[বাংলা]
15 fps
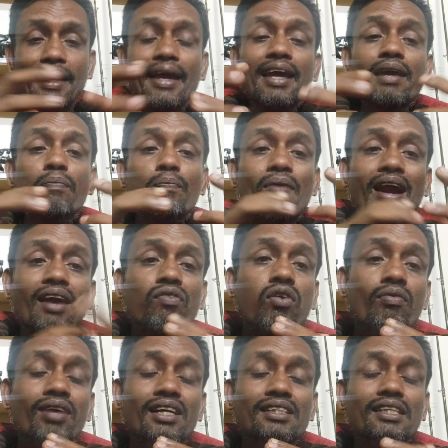এই
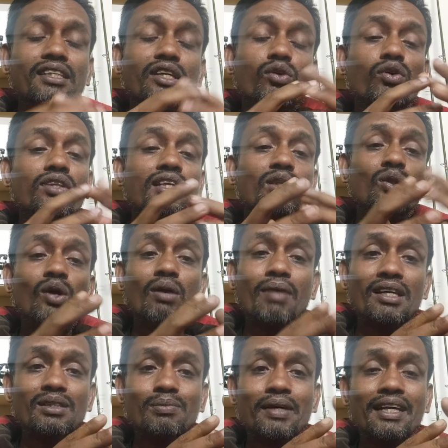প্ল্যাটফর্মে আছি দীর্ঘদিন ধরে
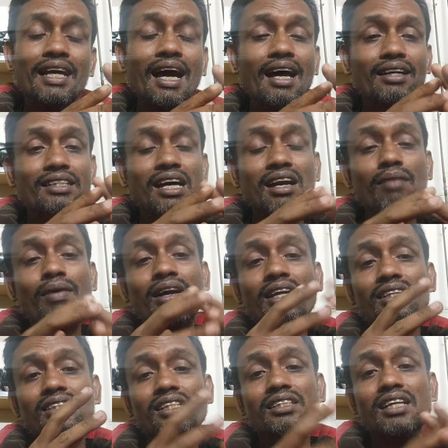মাছ মারি আর সারা
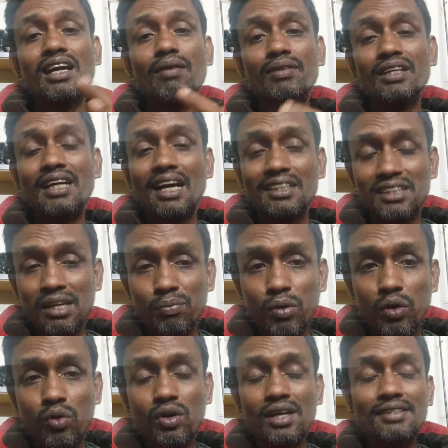বাংলাদেশে যারা আমাদের গার্জিয়ান
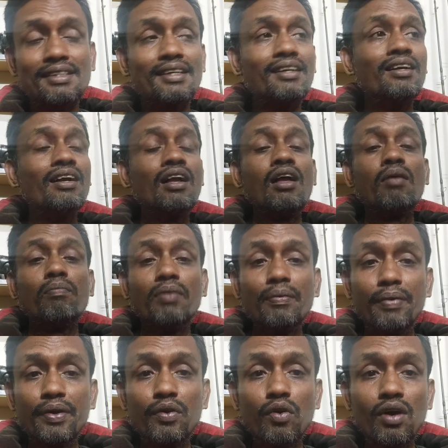পক্ষ আছেন
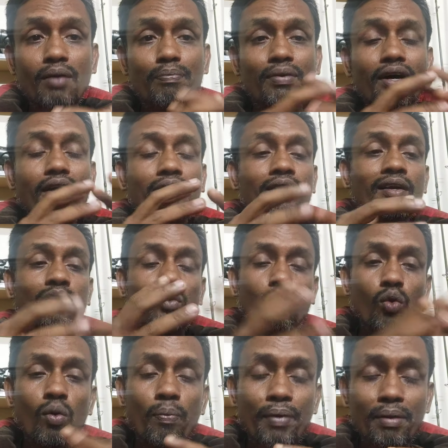বিভিন্ন আপনার
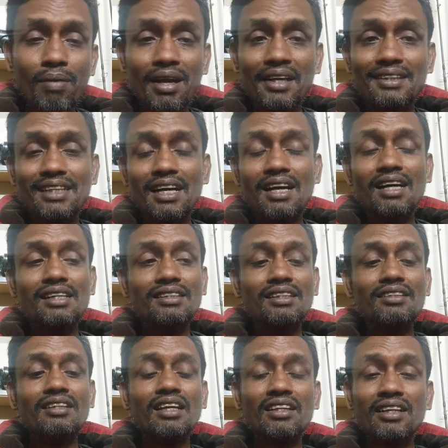গ্রুপের মালিক যারা
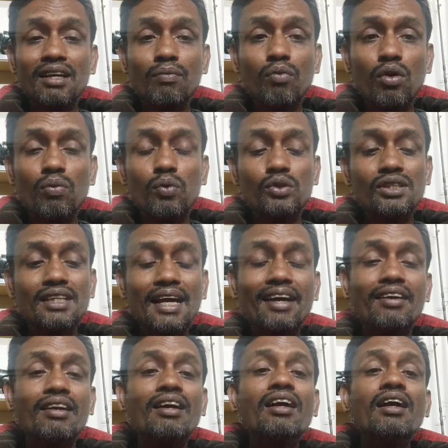আছেন তাদেরকে বলবো যে
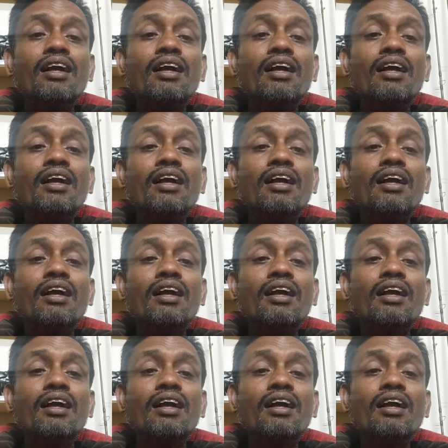দেখেন